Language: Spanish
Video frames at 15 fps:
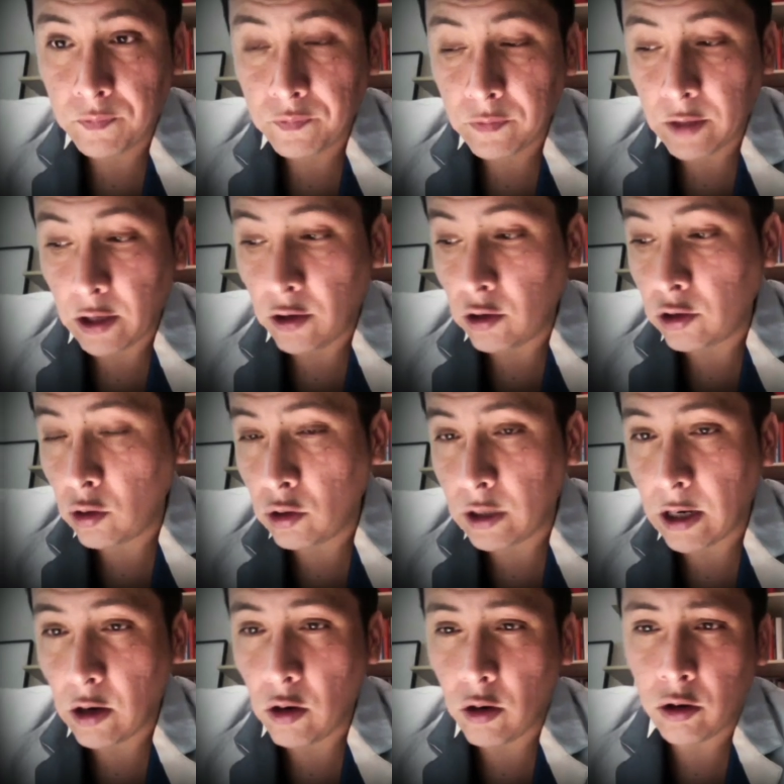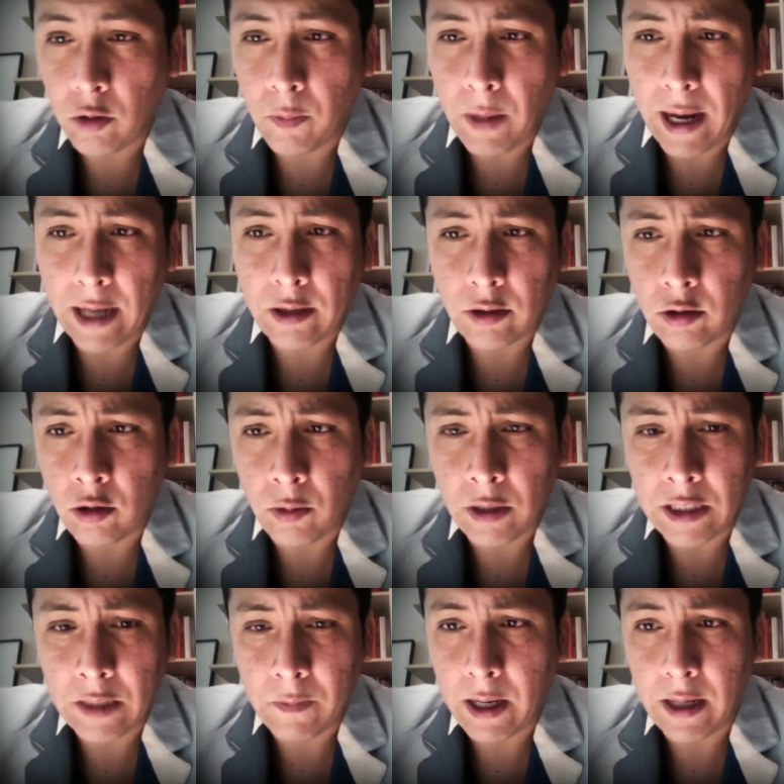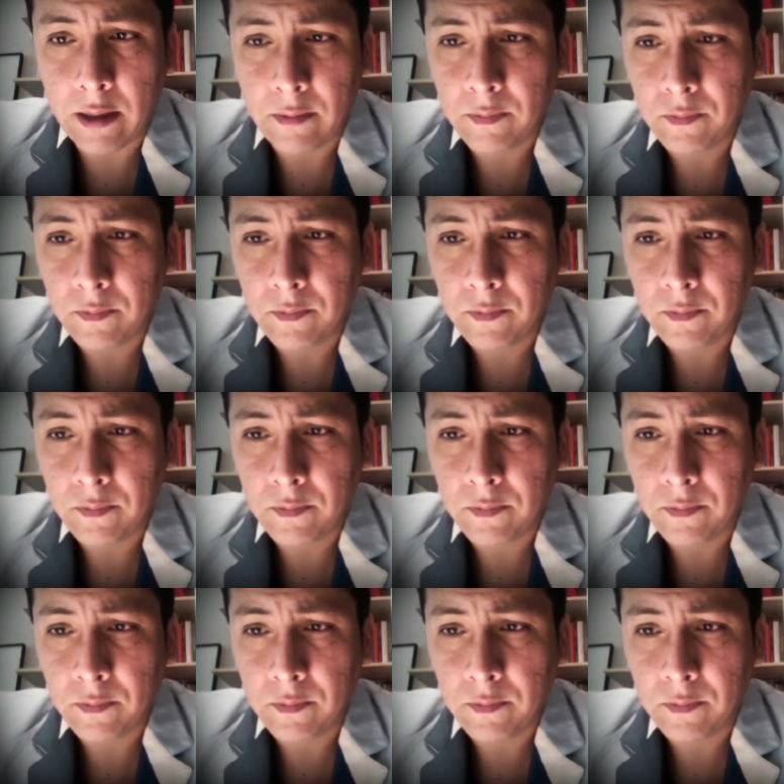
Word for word: Que no sea un trabajo a corto plazo, eso es lo principal.